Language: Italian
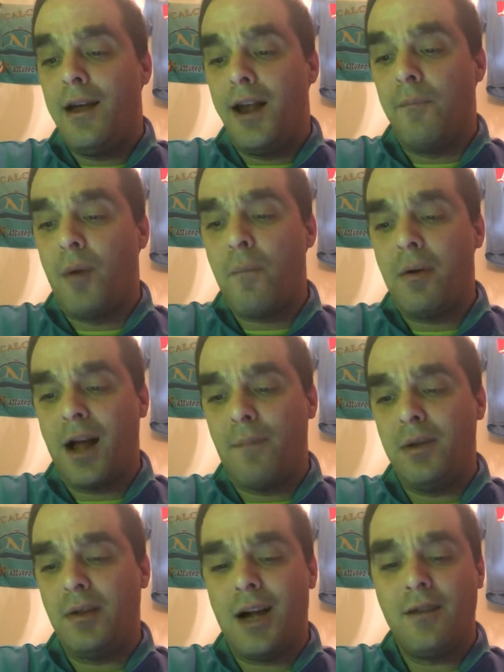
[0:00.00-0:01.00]
il proprio
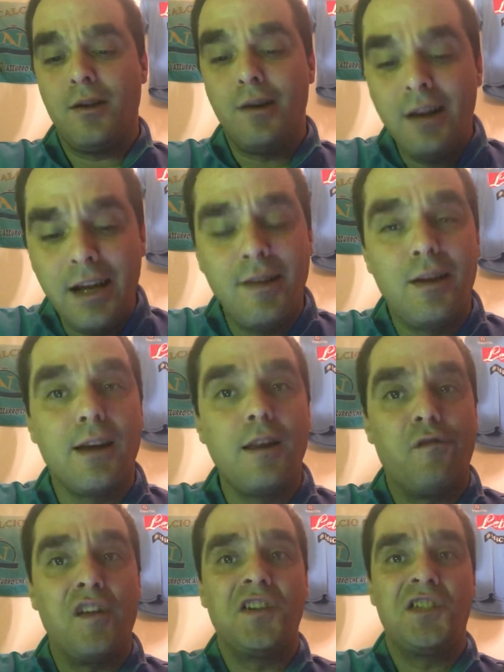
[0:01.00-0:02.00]
capitano e leader
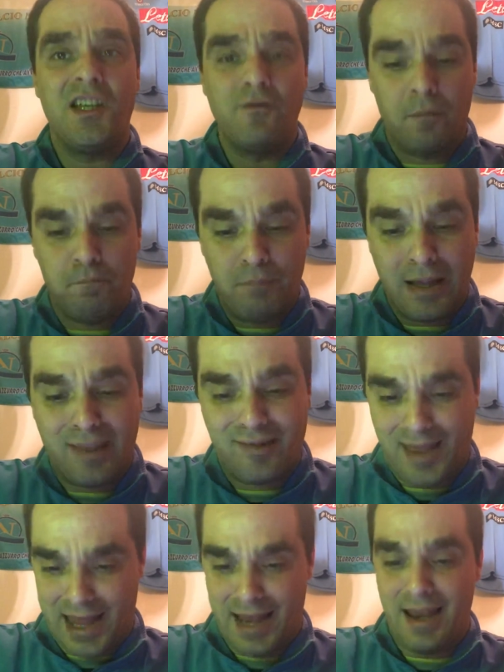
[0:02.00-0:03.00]
difensivo
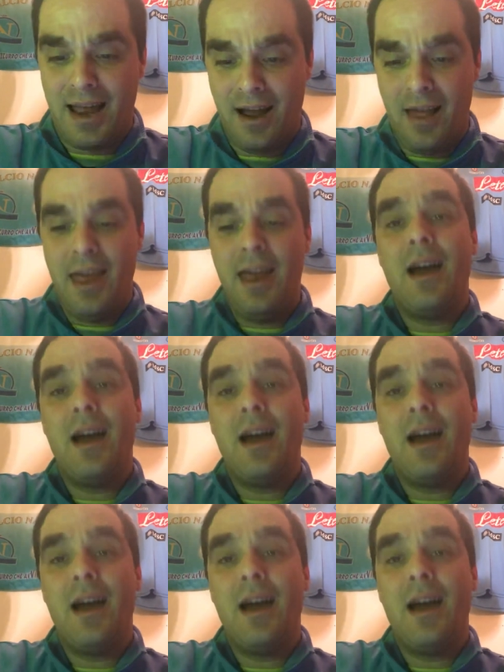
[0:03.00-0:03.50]
Pezzella,